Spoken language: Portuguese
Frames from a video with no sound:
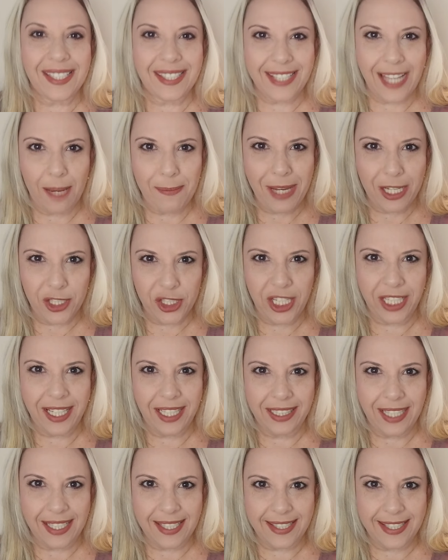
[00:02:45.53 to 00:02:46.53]
e sabe a
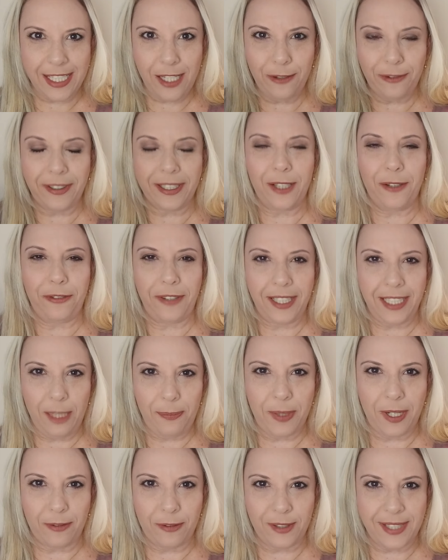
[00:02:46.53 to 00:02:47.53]
Chica da Silva que eu
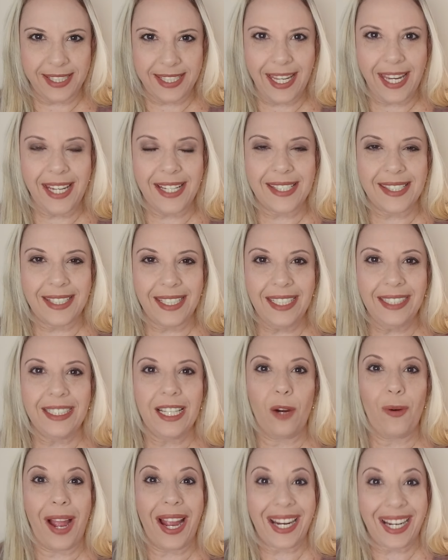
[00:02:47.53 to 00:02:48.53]
falei para vocês?
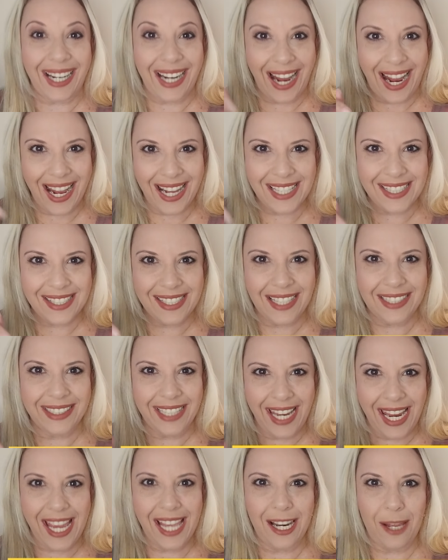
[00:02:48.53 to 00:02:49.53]
Então, a casa
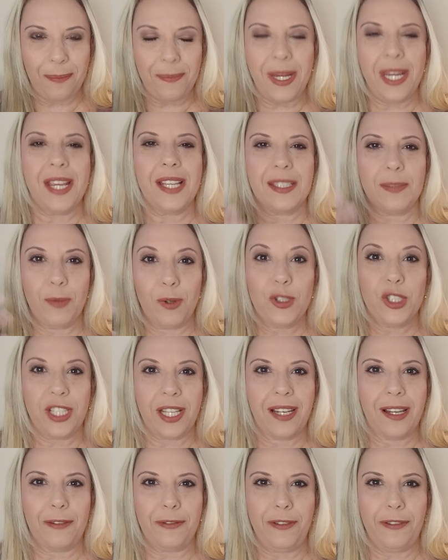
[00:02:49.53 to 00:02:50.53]
dela mesmo,
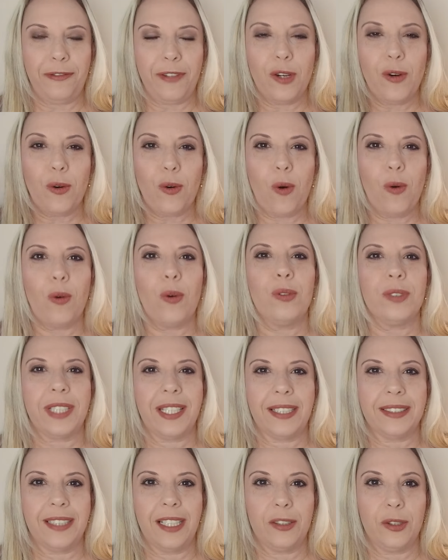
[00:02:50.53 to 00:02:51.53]
onde ela viveu com o
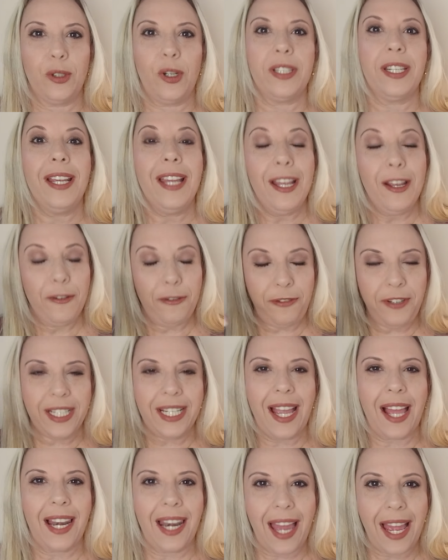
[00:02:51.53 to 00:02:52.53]
contratador,
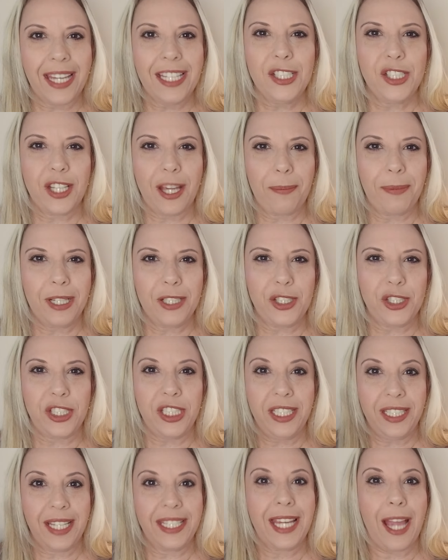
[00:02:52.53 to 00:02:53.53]
fica lá em
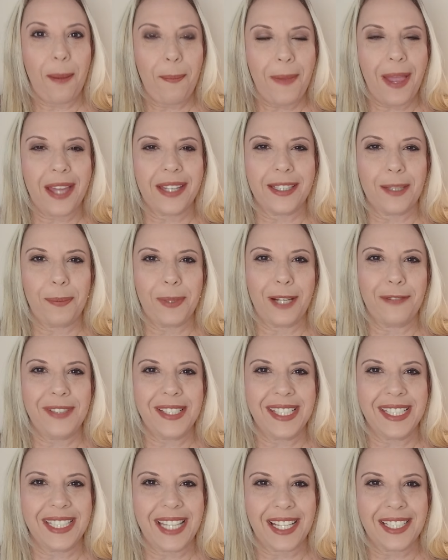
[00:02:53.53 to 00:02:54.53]
Diamantina e é aberta para
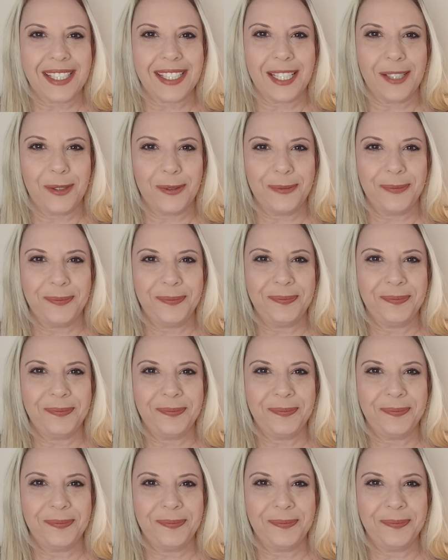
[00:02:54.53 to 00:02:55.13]
visitação.